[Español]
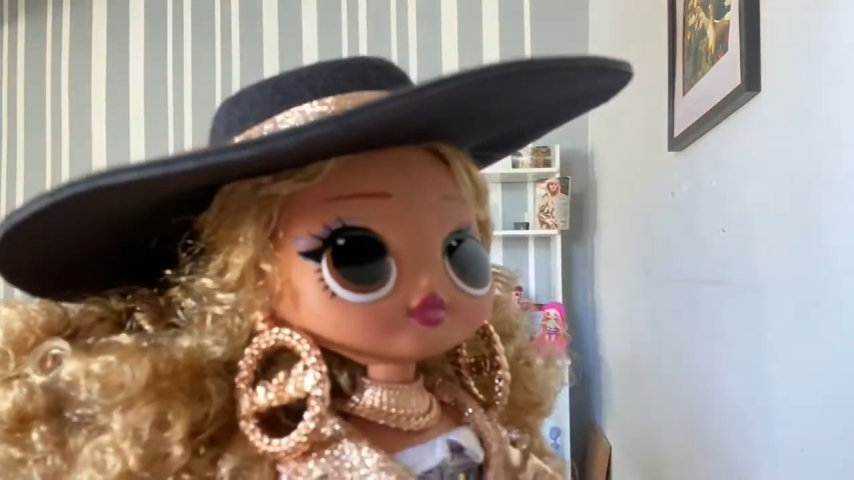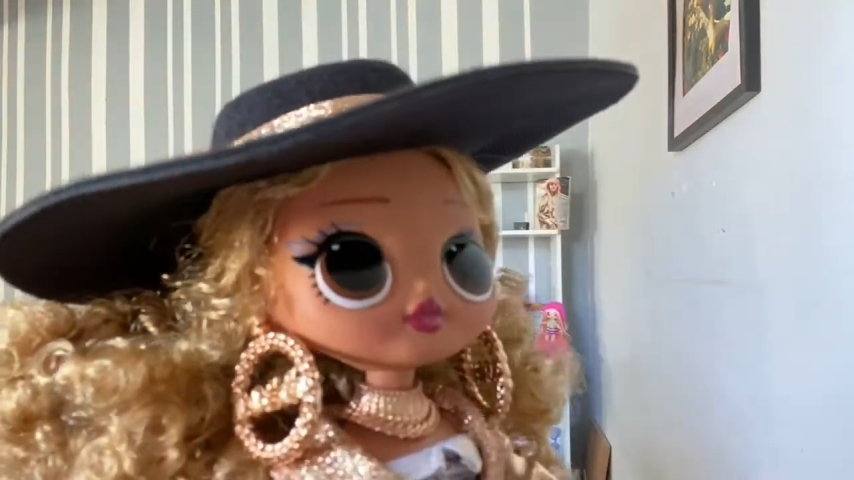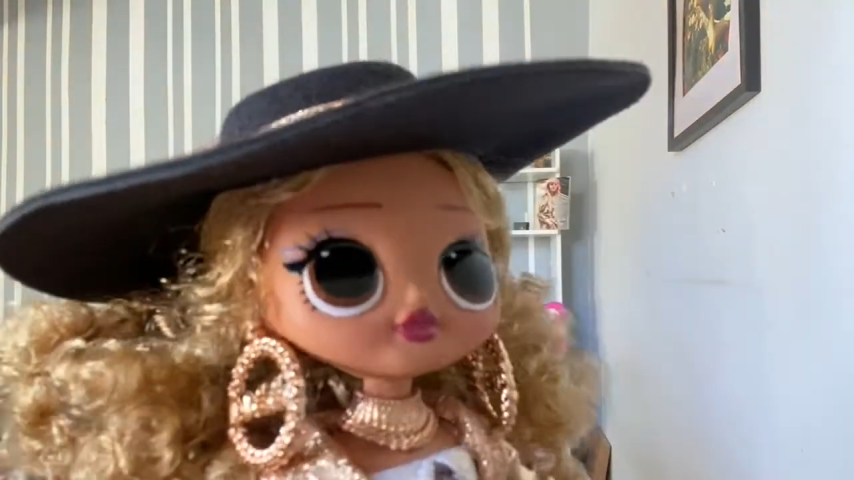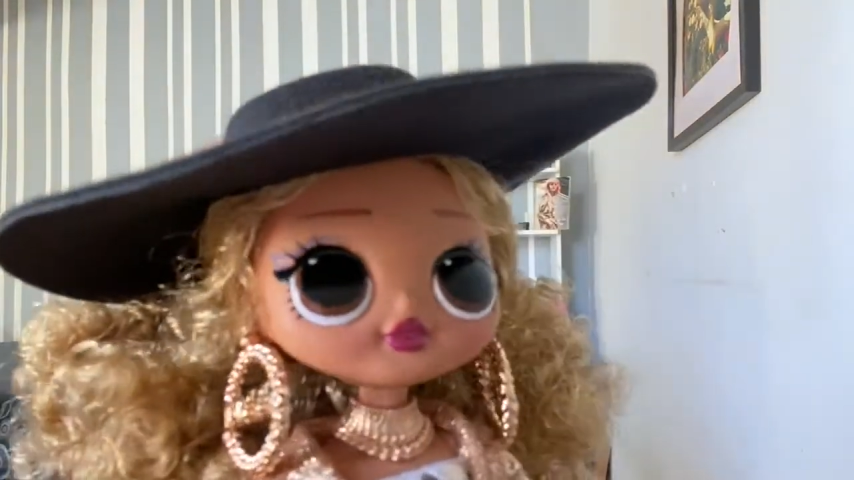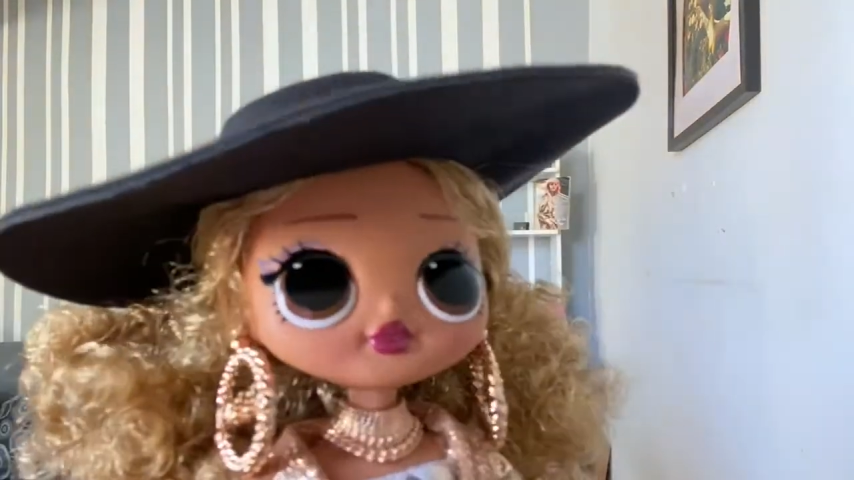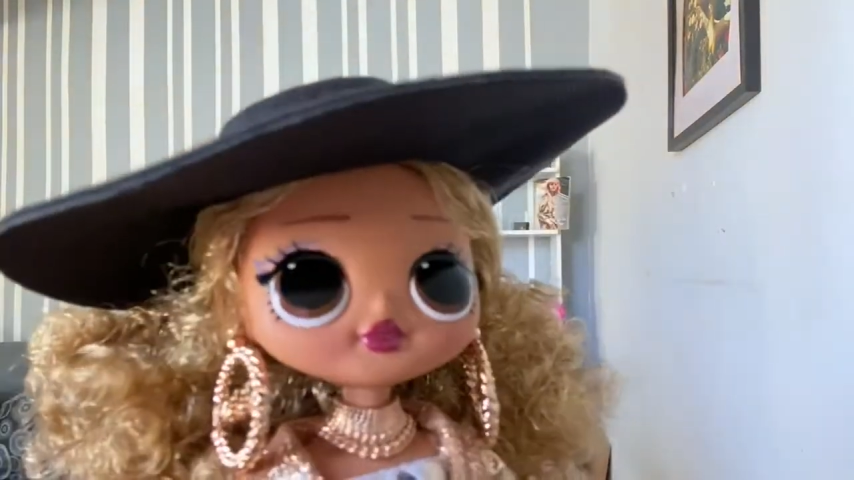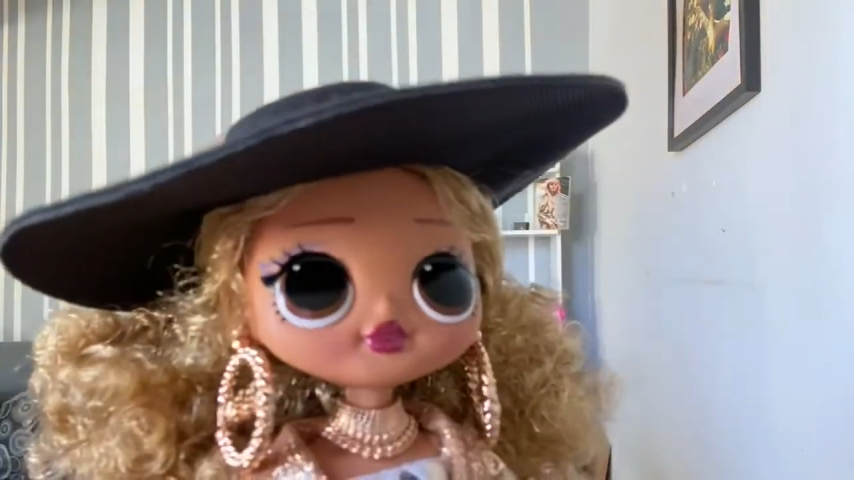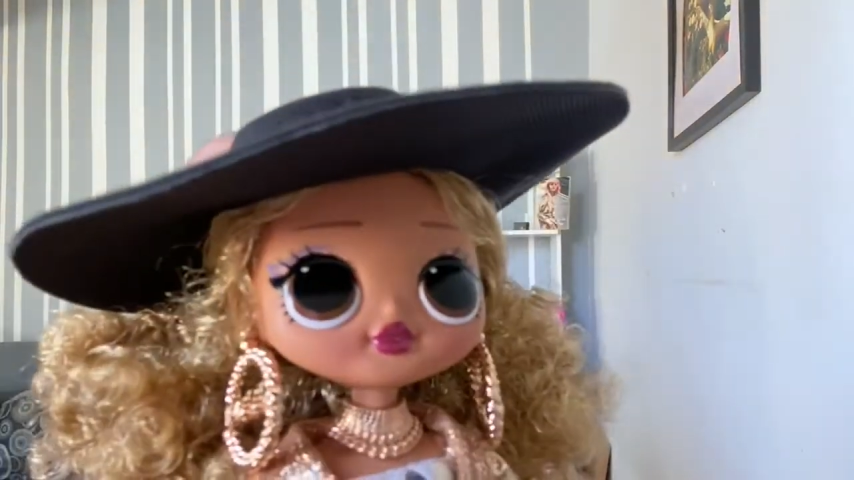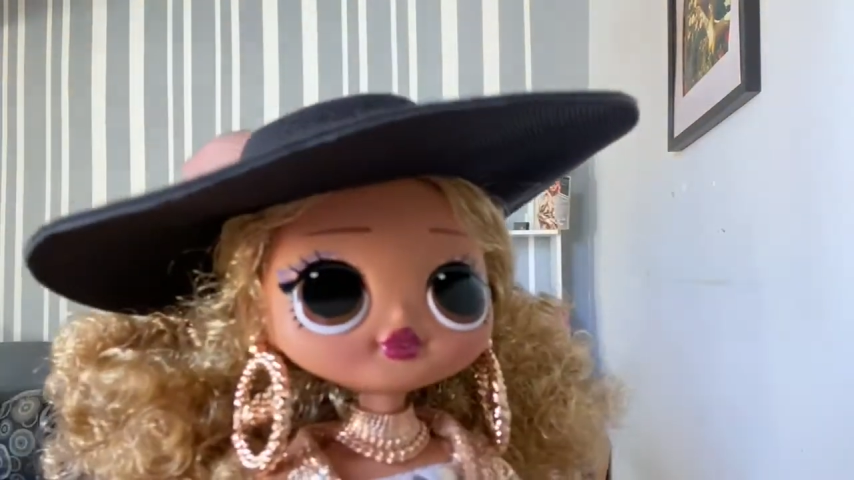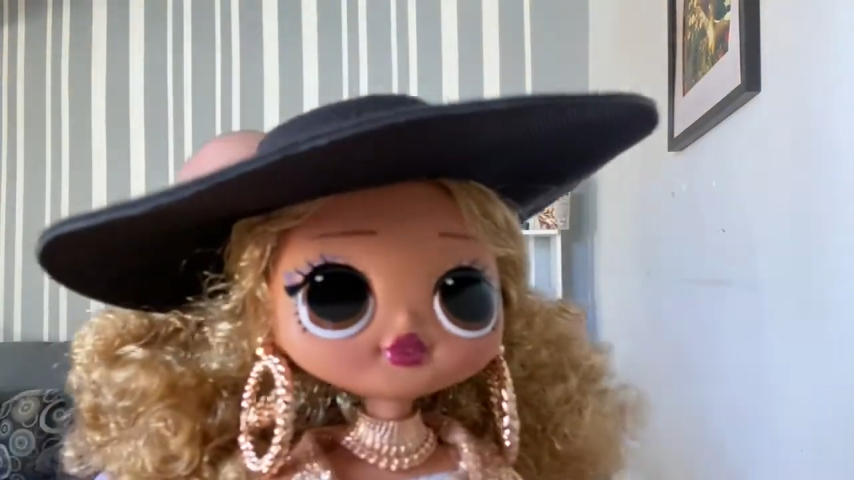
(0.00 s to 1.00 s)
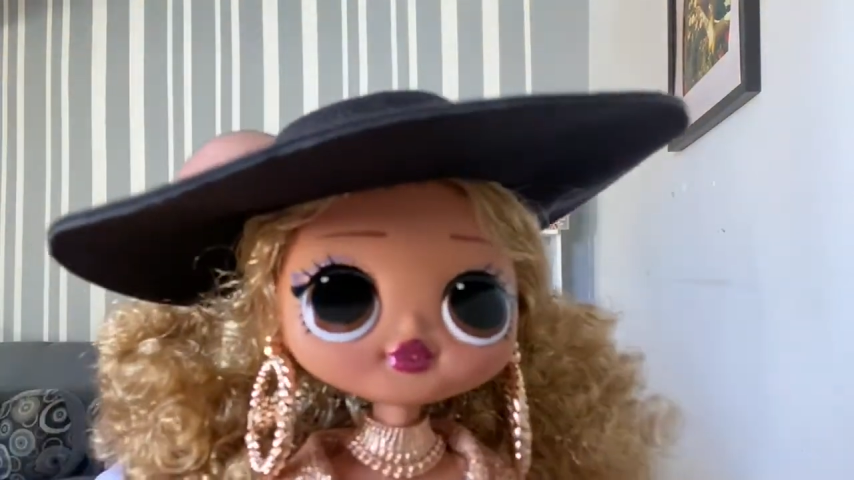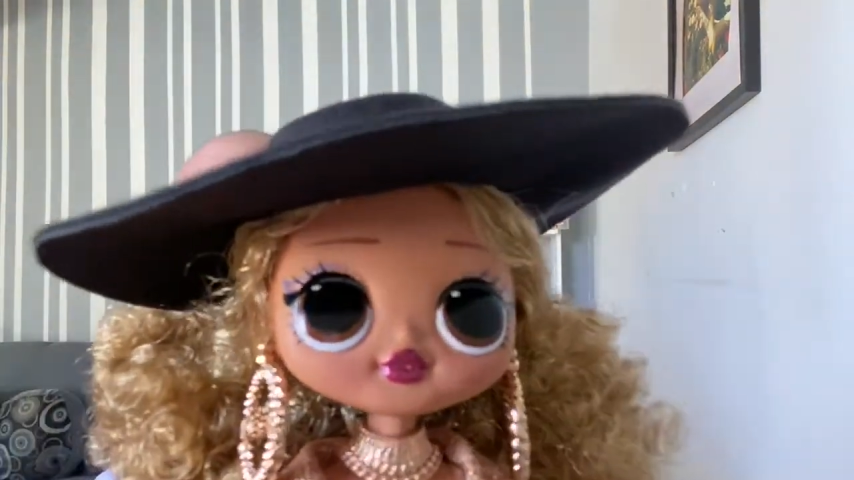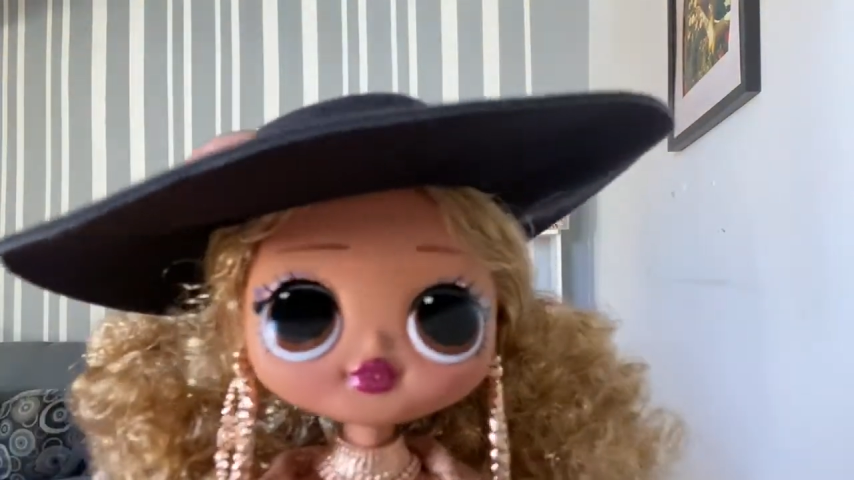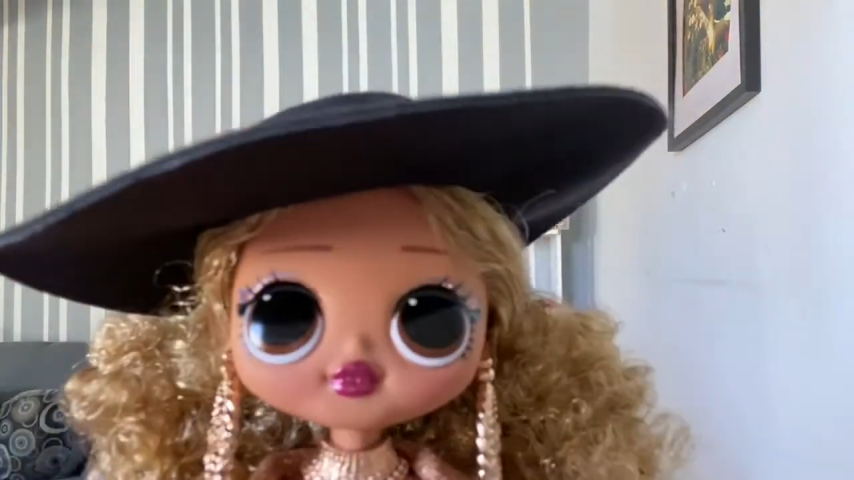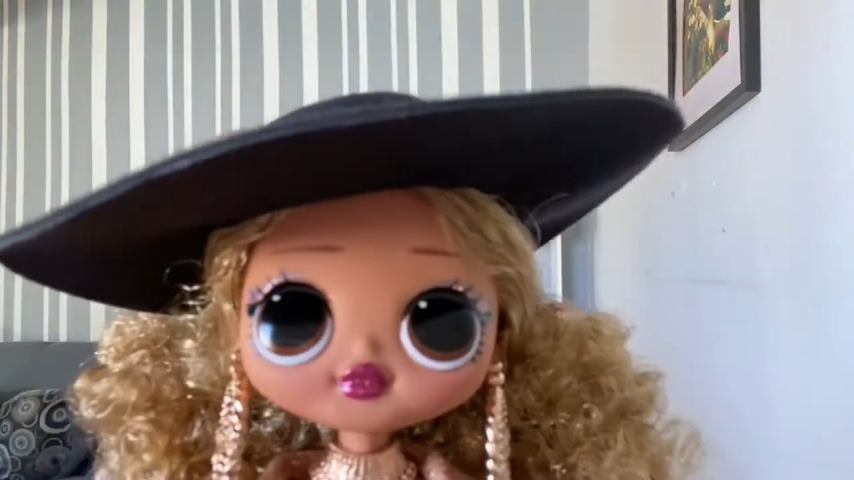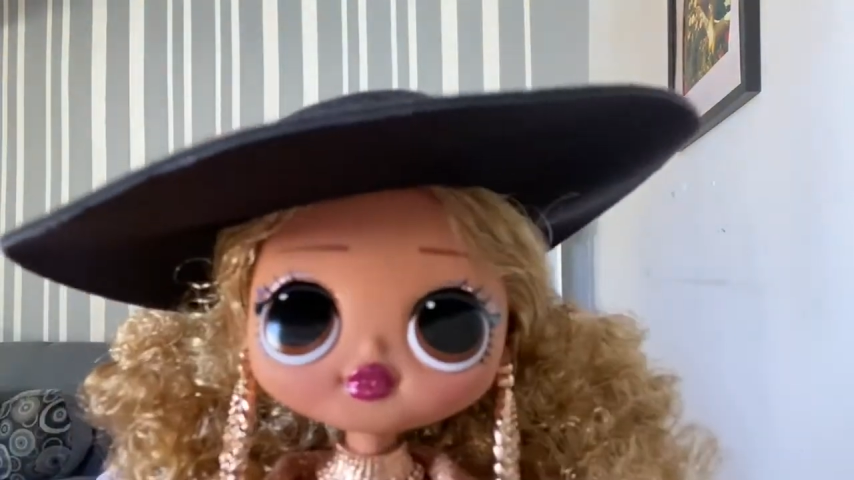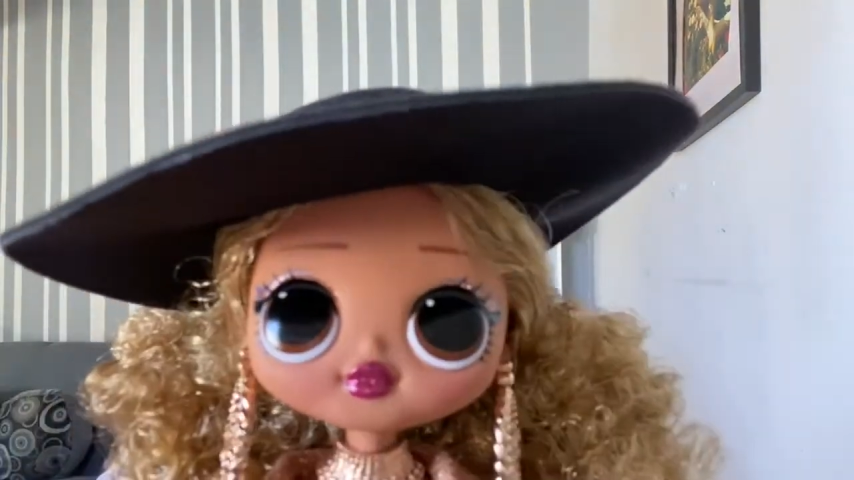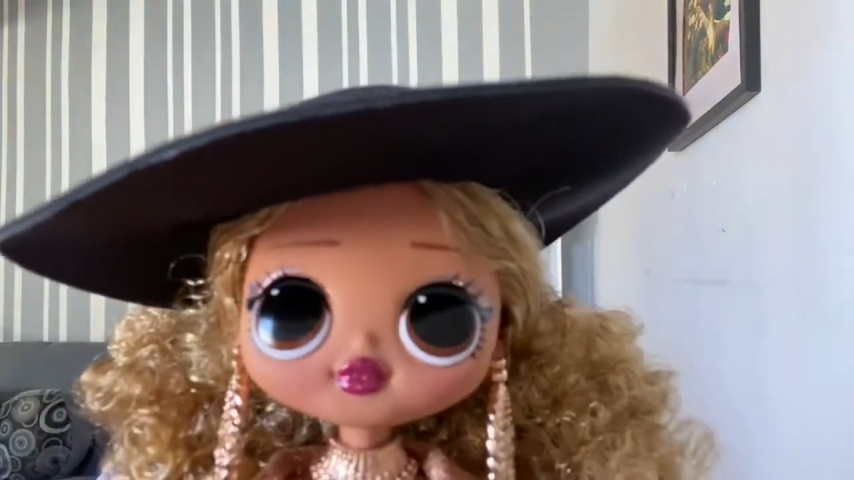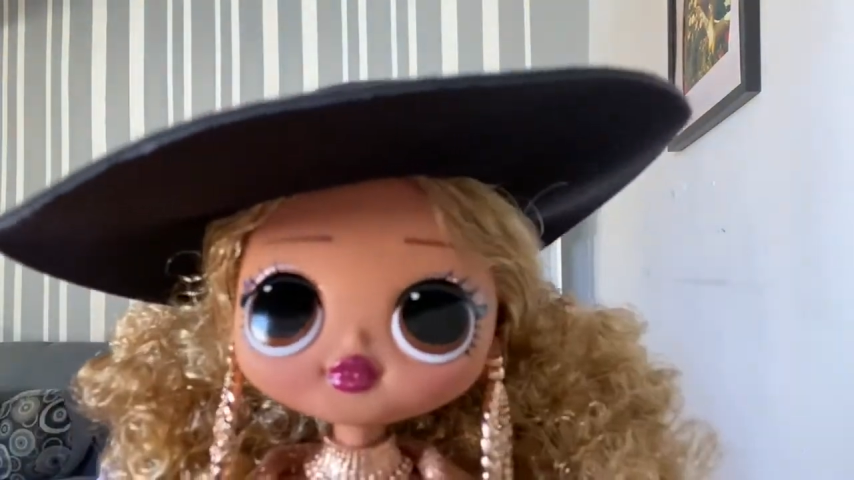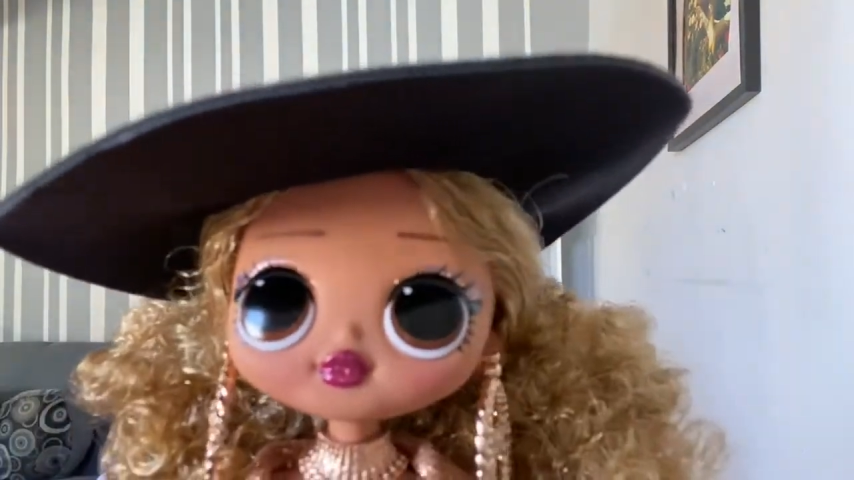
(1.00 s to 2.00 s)
haga un contraste pues todo se vea
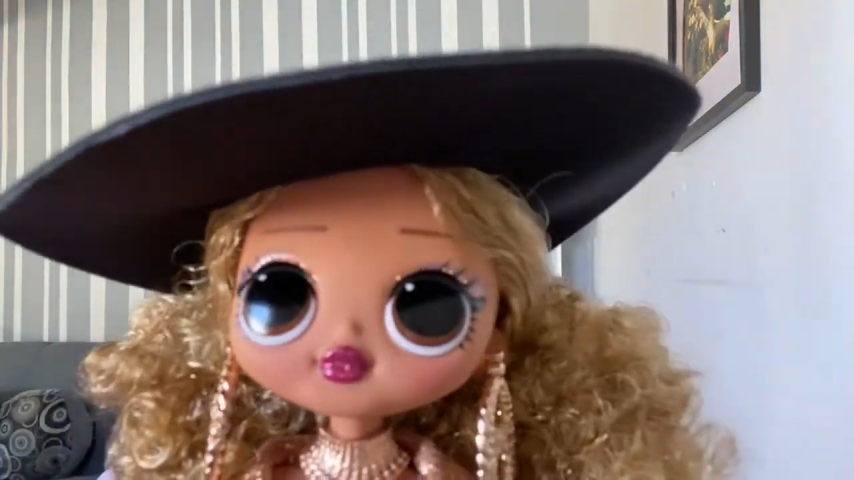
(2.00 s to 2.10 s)
súper,